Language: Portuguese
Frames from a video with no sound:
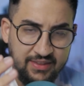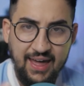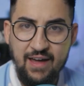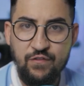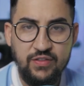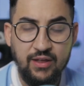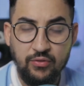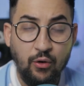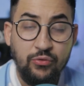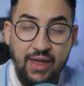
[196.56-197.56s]

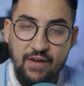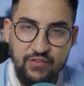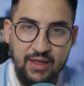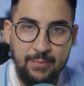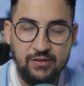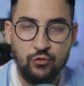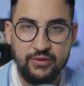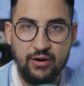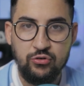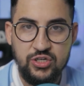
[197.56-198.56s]
deve, não, não deve, né,
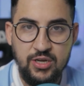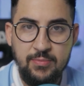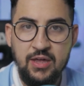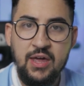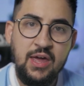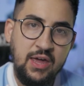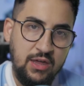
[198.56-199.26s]
mais voltar ao time